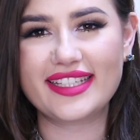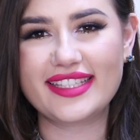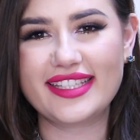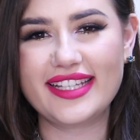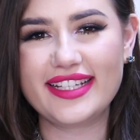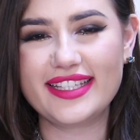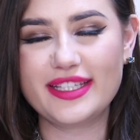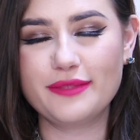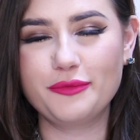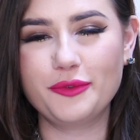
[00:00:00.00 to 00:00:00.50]
Das
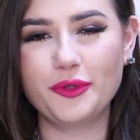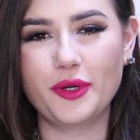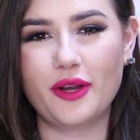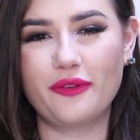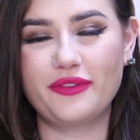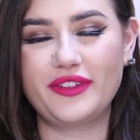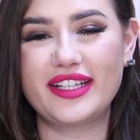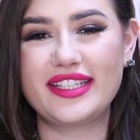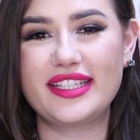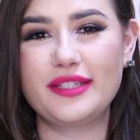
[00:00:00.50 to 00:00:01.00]
nächste Buch,
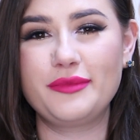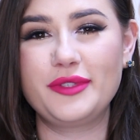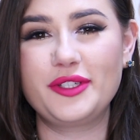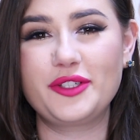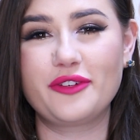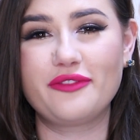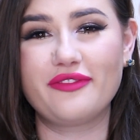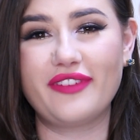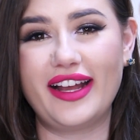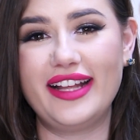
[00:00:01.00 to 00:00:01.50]
auf das ich mich
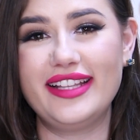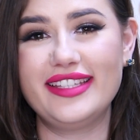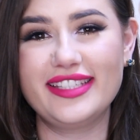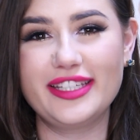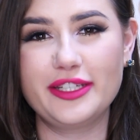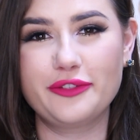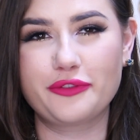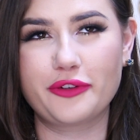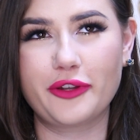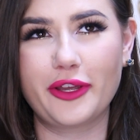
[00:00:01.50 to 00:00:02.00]
schon
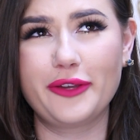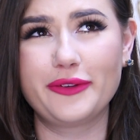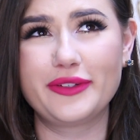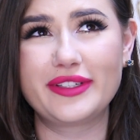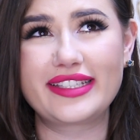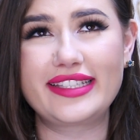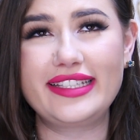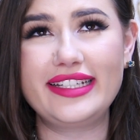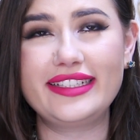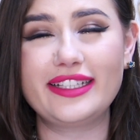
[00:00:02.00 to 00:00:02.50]
wahnsinnig freue und
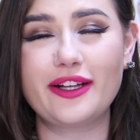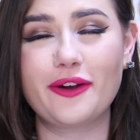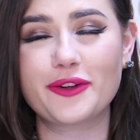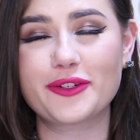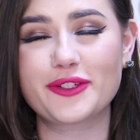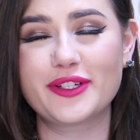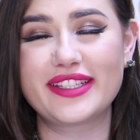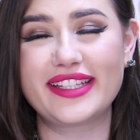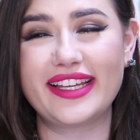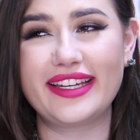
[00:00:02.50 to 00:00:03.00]
es liegt auch
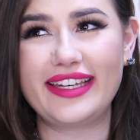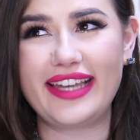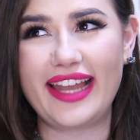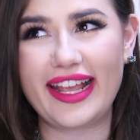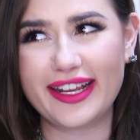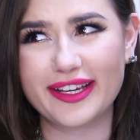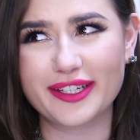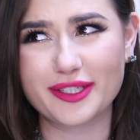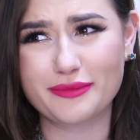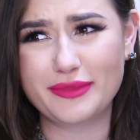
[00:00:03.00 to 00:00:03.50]
schon seit
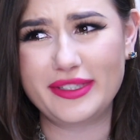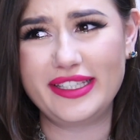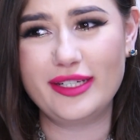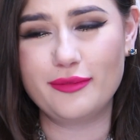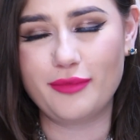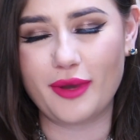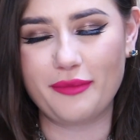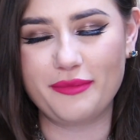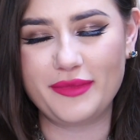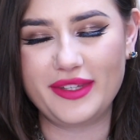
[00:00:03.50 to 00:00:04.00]
längerem
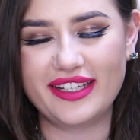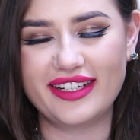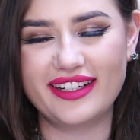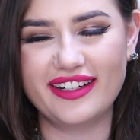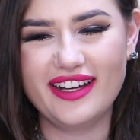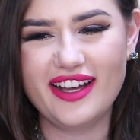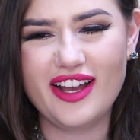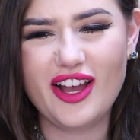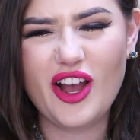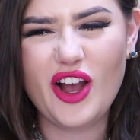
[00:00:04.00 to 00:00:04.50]
hier bei
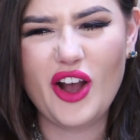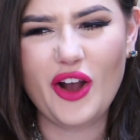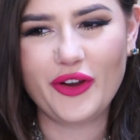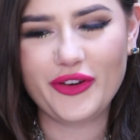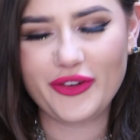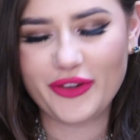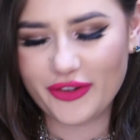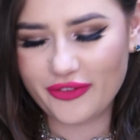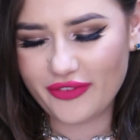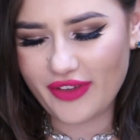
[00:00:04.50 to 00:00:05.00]
mir
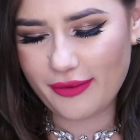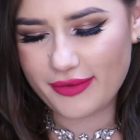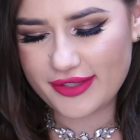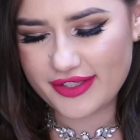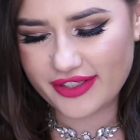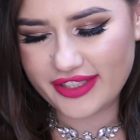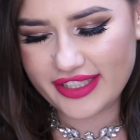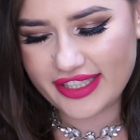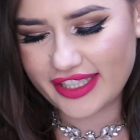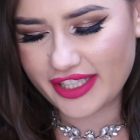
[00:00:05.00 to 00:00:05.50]
und irgendwie habe ich es
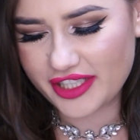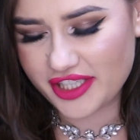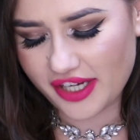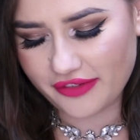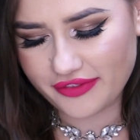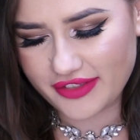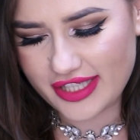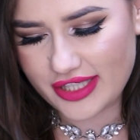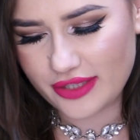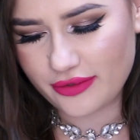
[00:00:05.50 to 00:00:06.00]
noch nicht
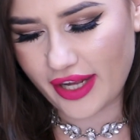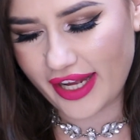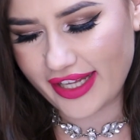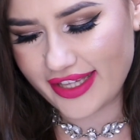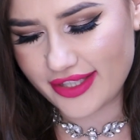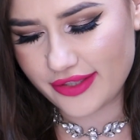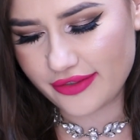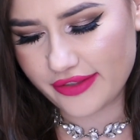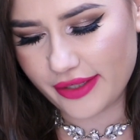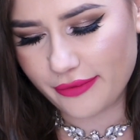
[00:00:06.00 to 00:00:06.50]
geschafft, es zur
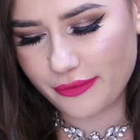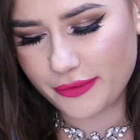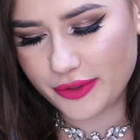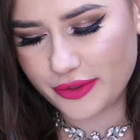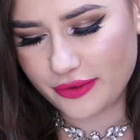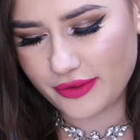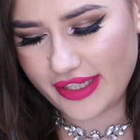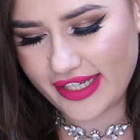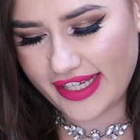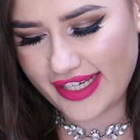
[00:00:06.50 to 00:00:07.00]
Hand zu nehmen und
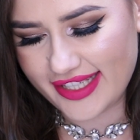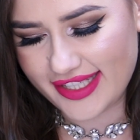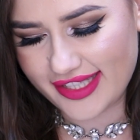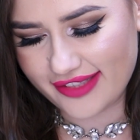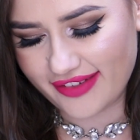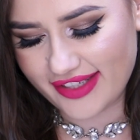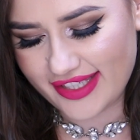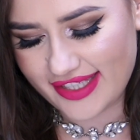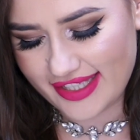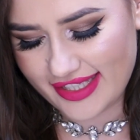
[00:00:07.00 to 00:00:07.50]
zu
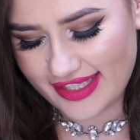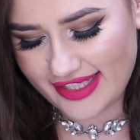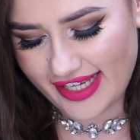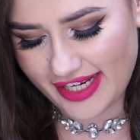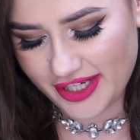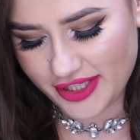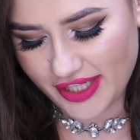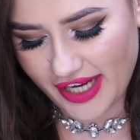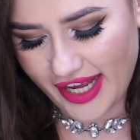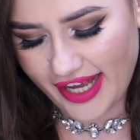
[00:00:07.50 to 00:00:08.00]
lesen, was
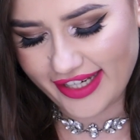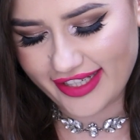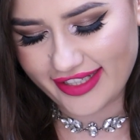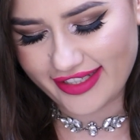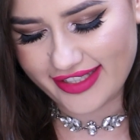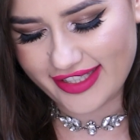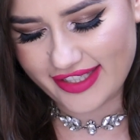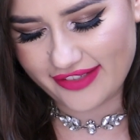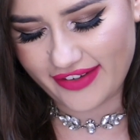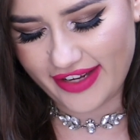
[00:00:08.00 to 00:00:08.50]
sehr schade
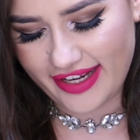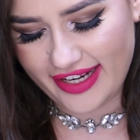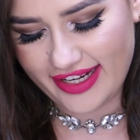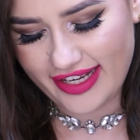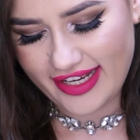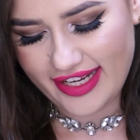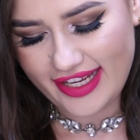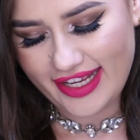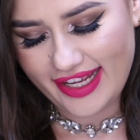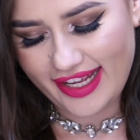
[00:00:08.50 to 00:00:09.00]
ist, weil
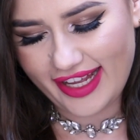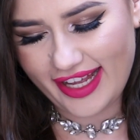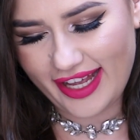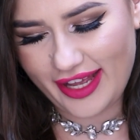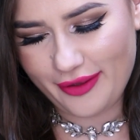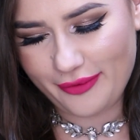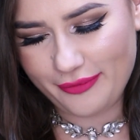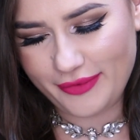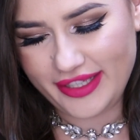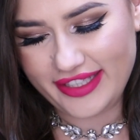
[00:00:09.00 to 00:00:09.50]

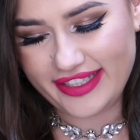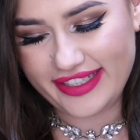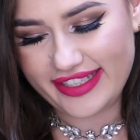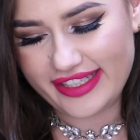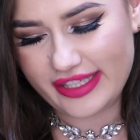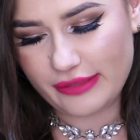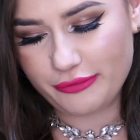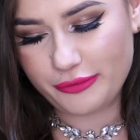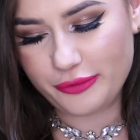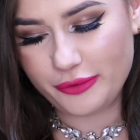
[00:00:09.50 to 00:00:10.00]
ähm, hinter
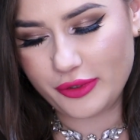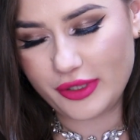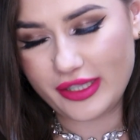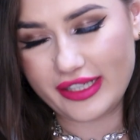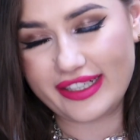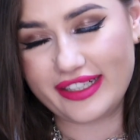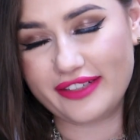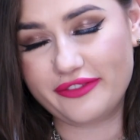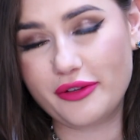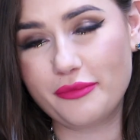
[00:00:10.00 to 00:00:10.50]
diesem Buch
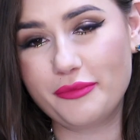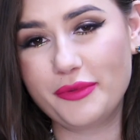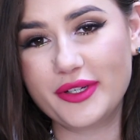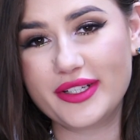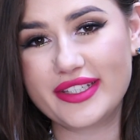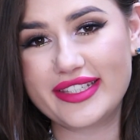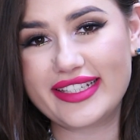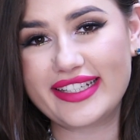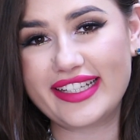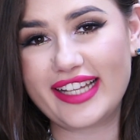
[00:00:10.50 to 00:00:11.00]
äh,
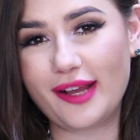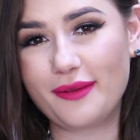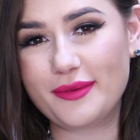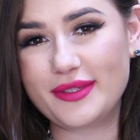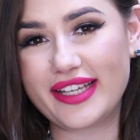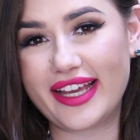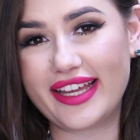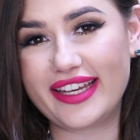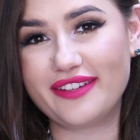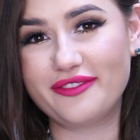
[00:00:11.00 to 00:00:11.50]
verbirgt sich, glaube
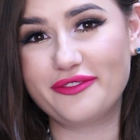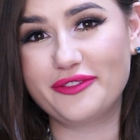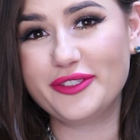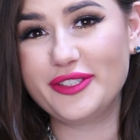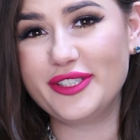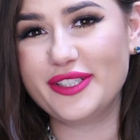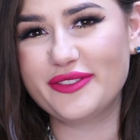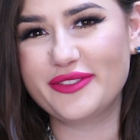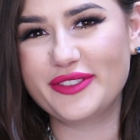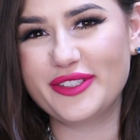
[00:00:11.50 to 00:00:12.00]
ich, eine
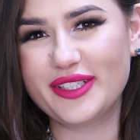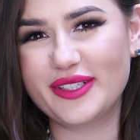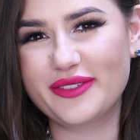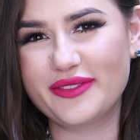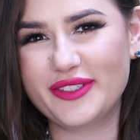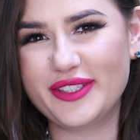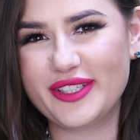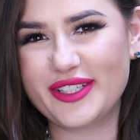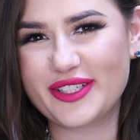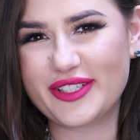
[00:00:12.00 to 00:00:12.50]
wunder, wunder,
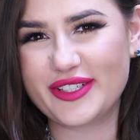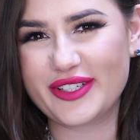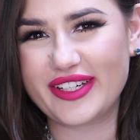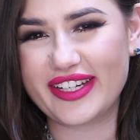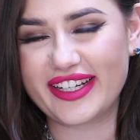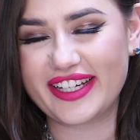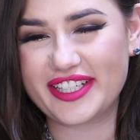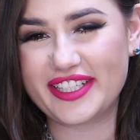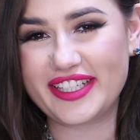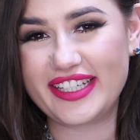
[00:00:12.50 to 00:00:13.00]
wunderschöne
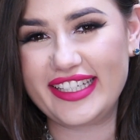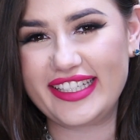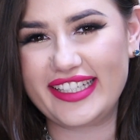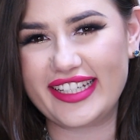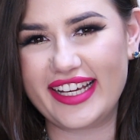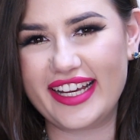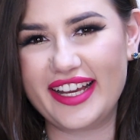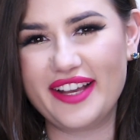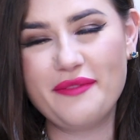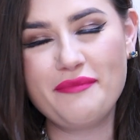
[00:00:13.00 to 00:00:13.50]
mhm.
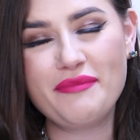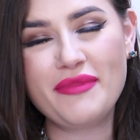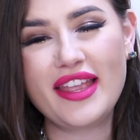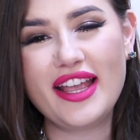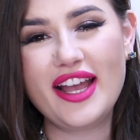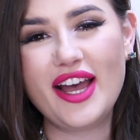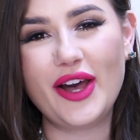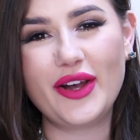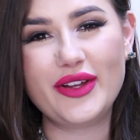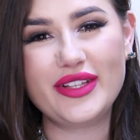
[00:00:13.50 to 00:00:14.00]
Geschichte. Mhm.
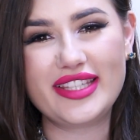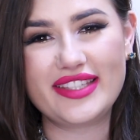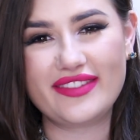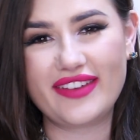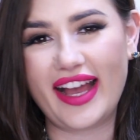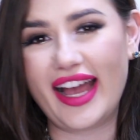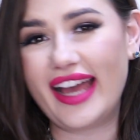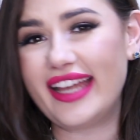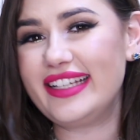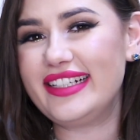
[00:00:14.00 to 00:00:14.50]
Und
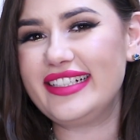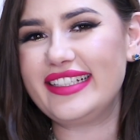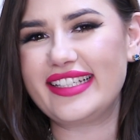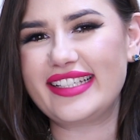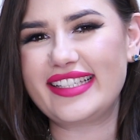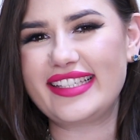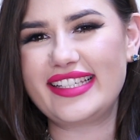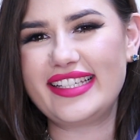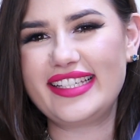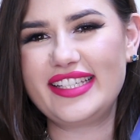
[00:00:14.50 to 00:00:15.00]
zwar handelt
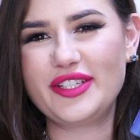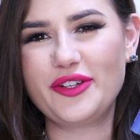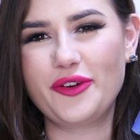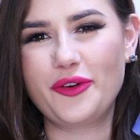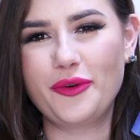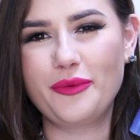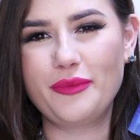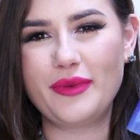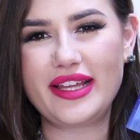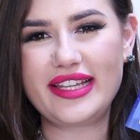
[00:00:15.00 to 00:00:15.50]
es sich
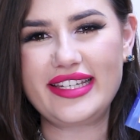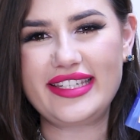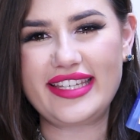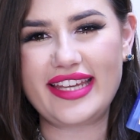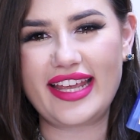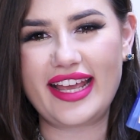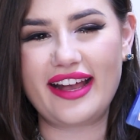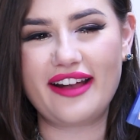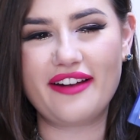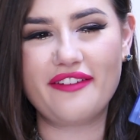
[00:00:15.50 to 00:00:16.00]
um
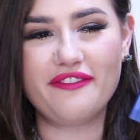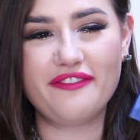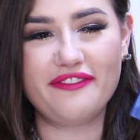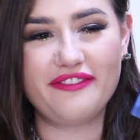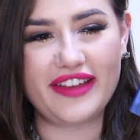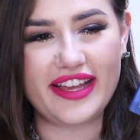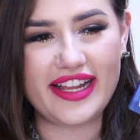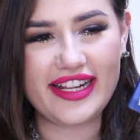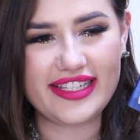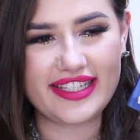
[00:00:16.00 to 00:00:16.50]
Der
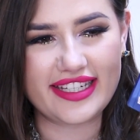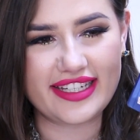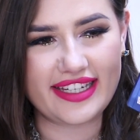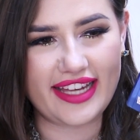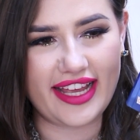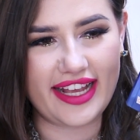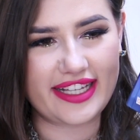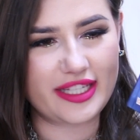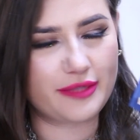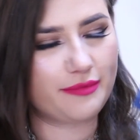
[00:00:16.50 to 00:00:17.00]

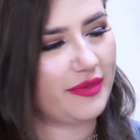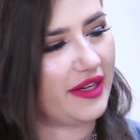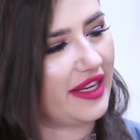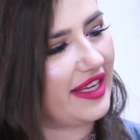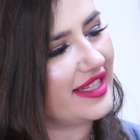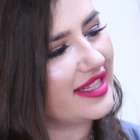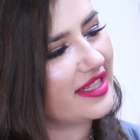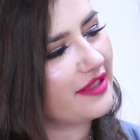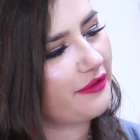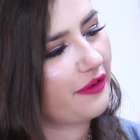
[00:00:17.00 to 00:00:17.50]

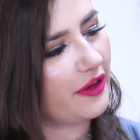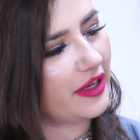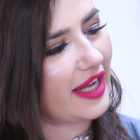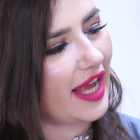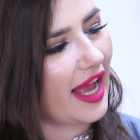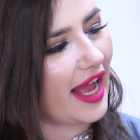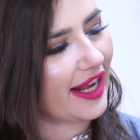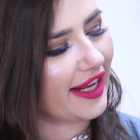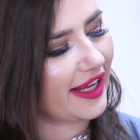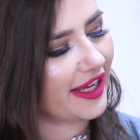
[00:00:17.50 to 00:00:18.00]
Weltenexpress von
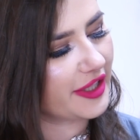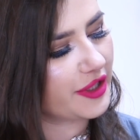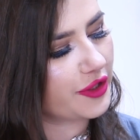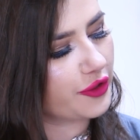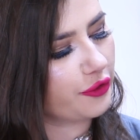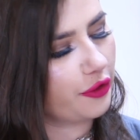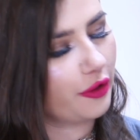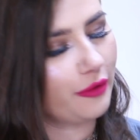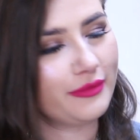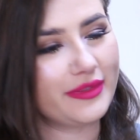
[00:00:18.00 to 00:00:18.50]

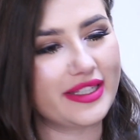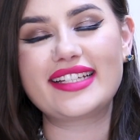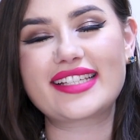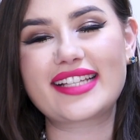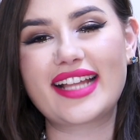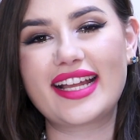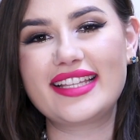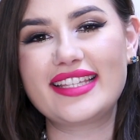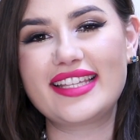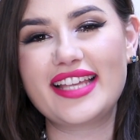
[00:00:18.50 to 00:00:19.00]
Ankersturm. Das
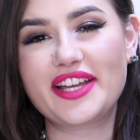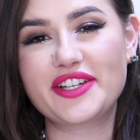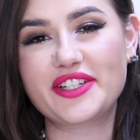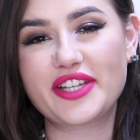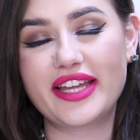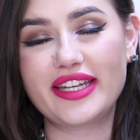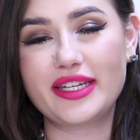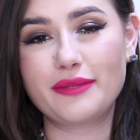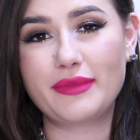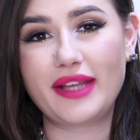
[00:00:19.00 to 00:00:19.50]
Ganze
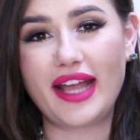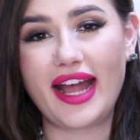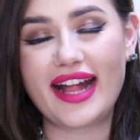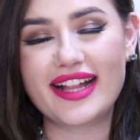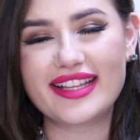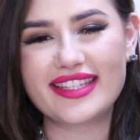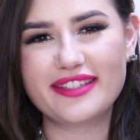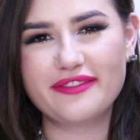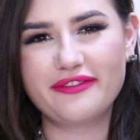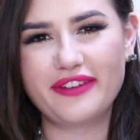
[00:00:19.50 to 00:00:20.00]
erscheint im
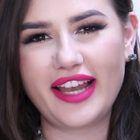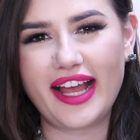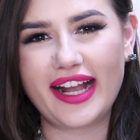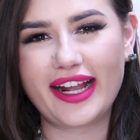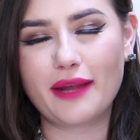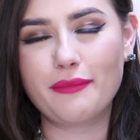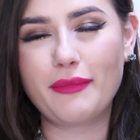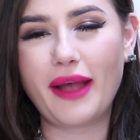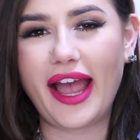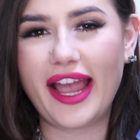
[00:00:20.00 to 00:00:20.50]
Carlsen
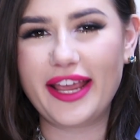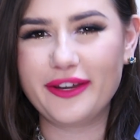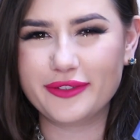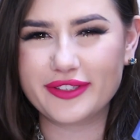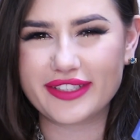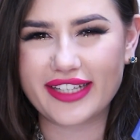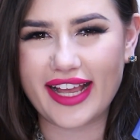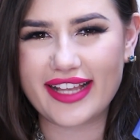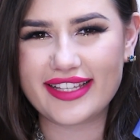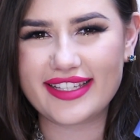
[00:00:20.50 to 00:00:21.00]
Verlag am
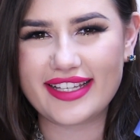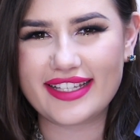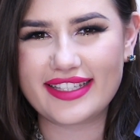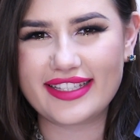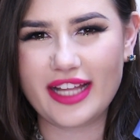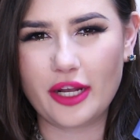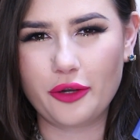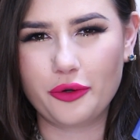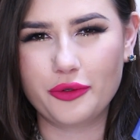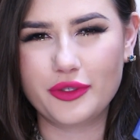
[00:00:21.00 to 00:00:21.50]

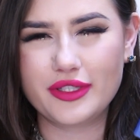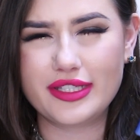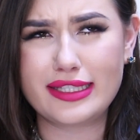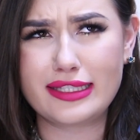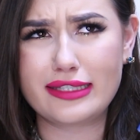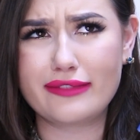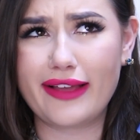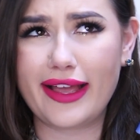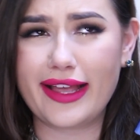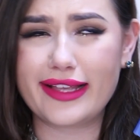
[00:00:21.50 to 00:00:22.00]
31.
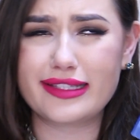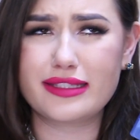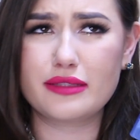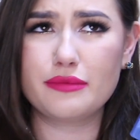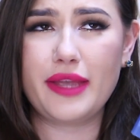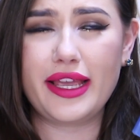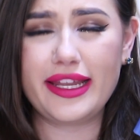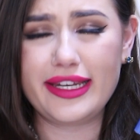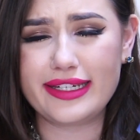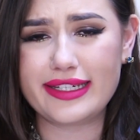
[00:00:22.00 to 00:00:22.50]
August, zwar erst
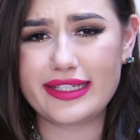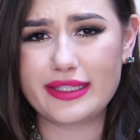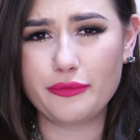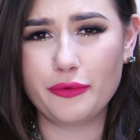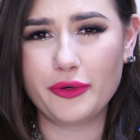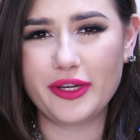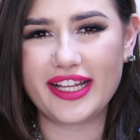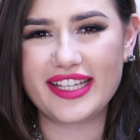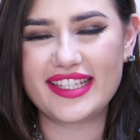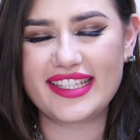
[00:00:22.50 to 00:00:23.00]
zum Ende des
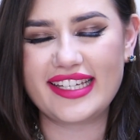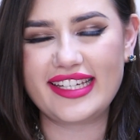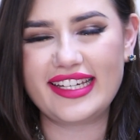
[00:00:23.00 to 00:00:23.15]
Monats